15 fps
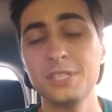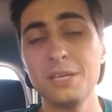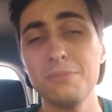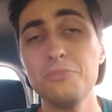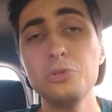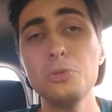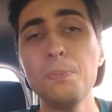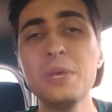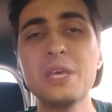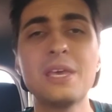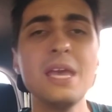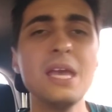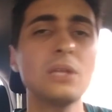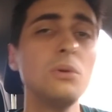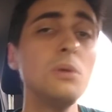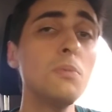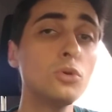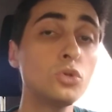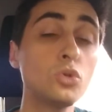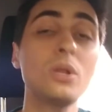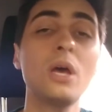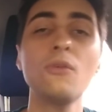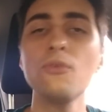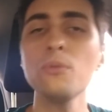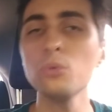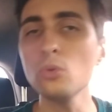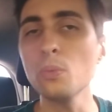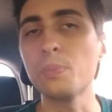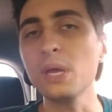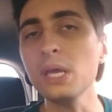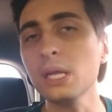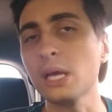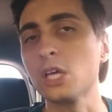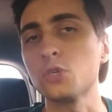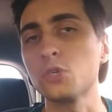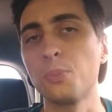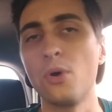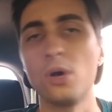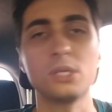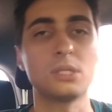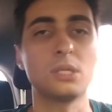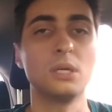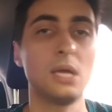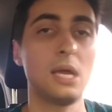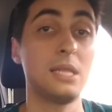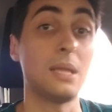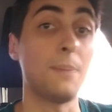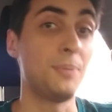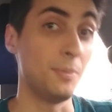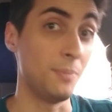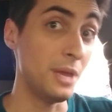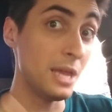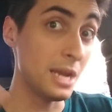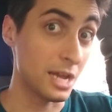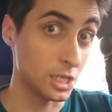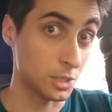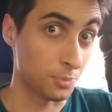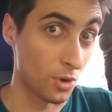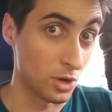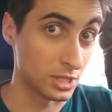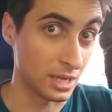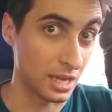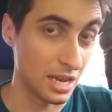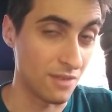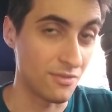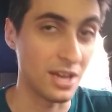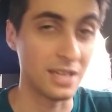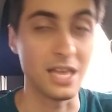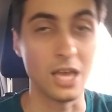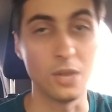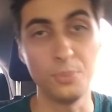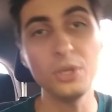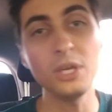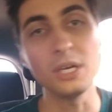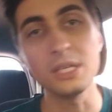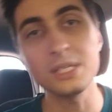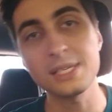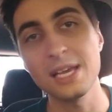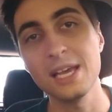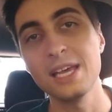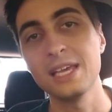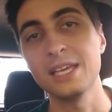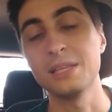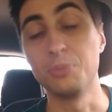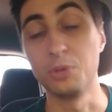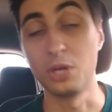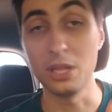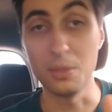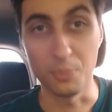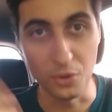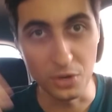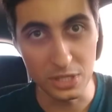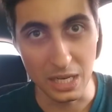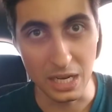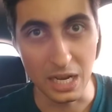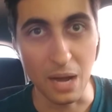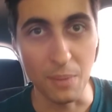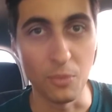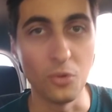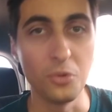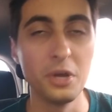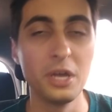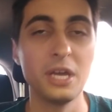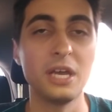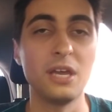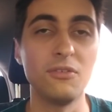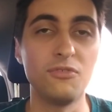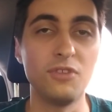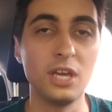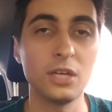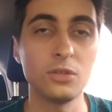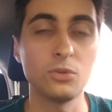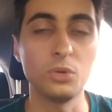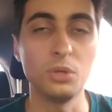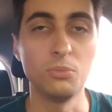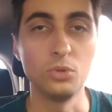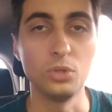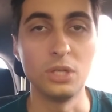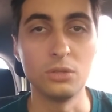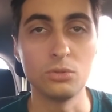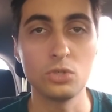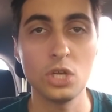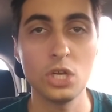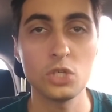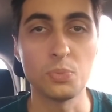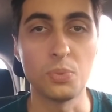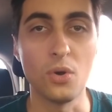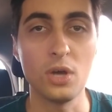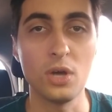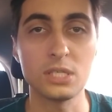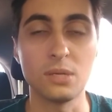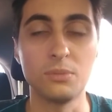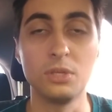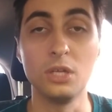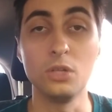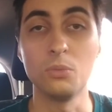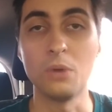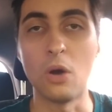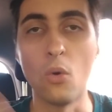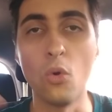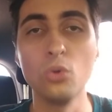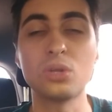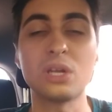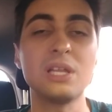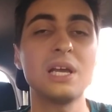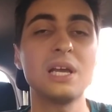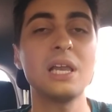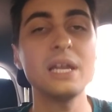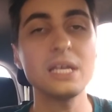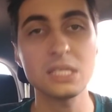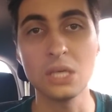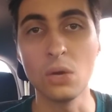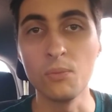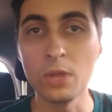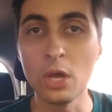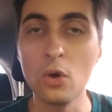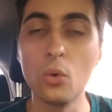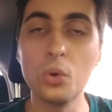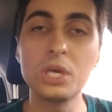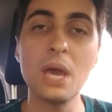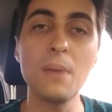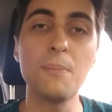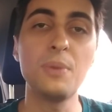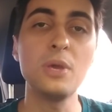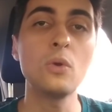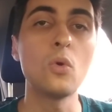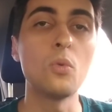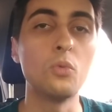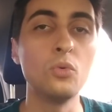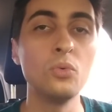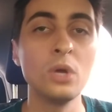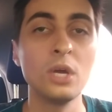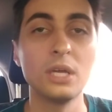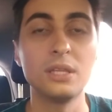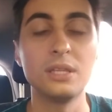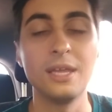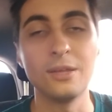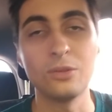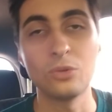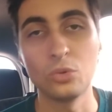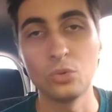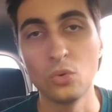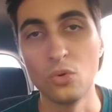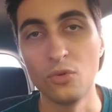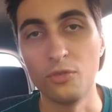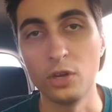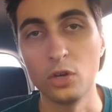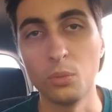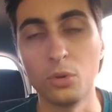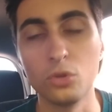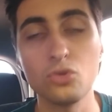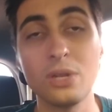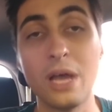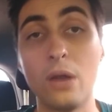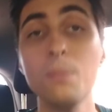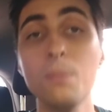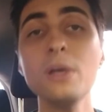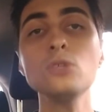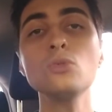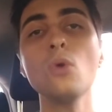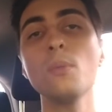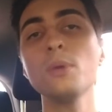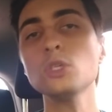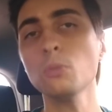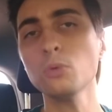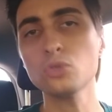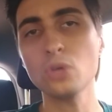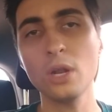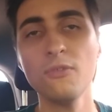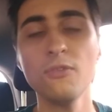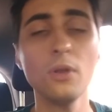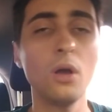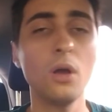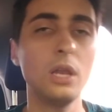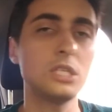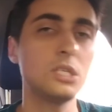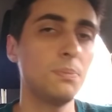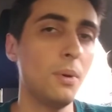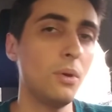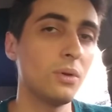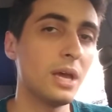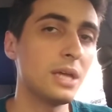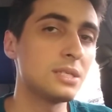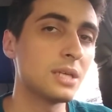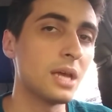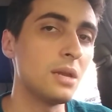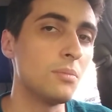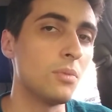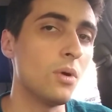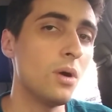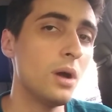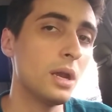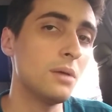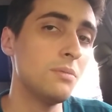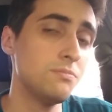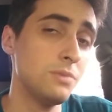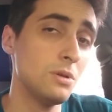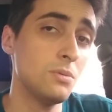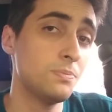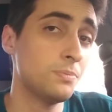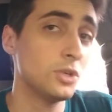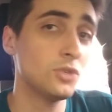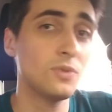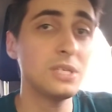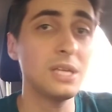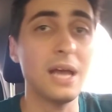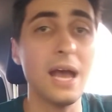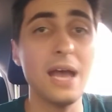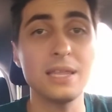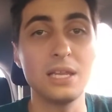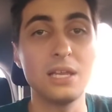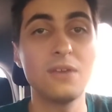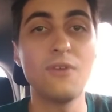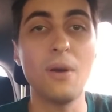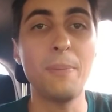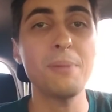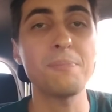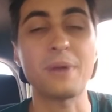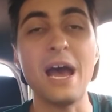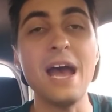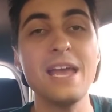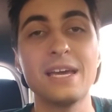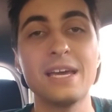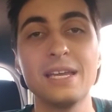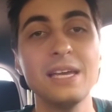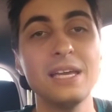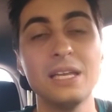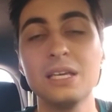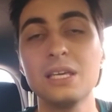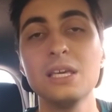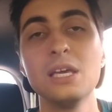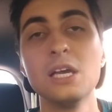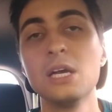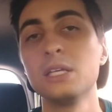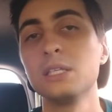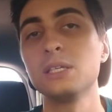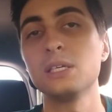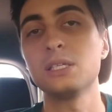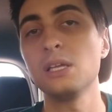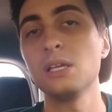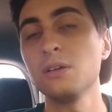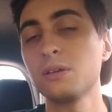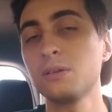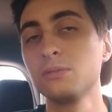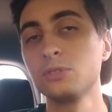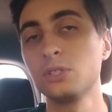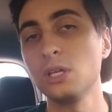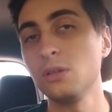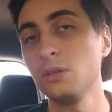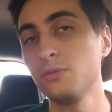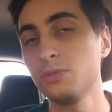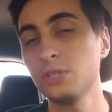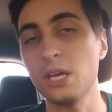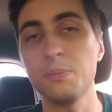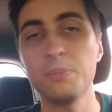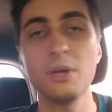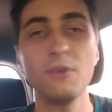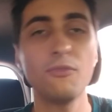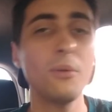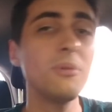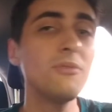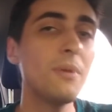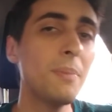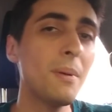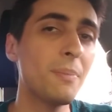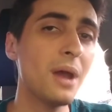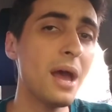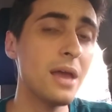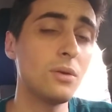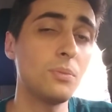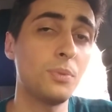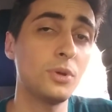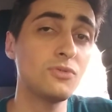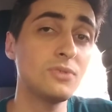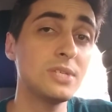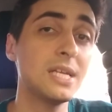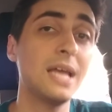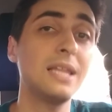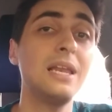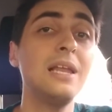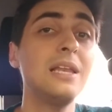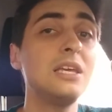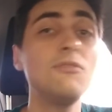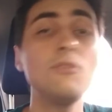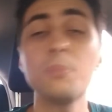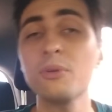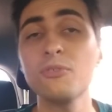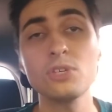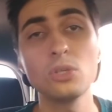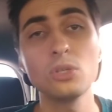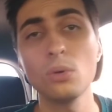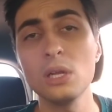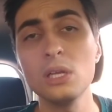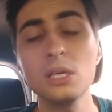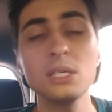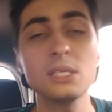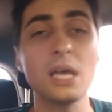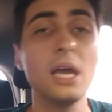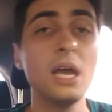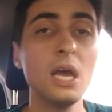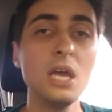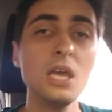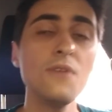sabe, muito pequeno. E Bolsonaro foi muito bem na resposta, na primeira resposta que ele havia dado, porque antes, porque depois ele acabou revendo e mudando de resposta, dando uma outra declaração, o que é bem comum dentro do governo Bolsonaro. Mas no começo o Bolsonaro falou: "Olha, se Paulo Guedes quer ir embora, eu não posso fazer nada, ele que vá para a praia, né? Ele que se ele se ele sair da reforma, ele vai para a praia, eu não posso fazer nada, ele é livre para fazer o que ele quiser".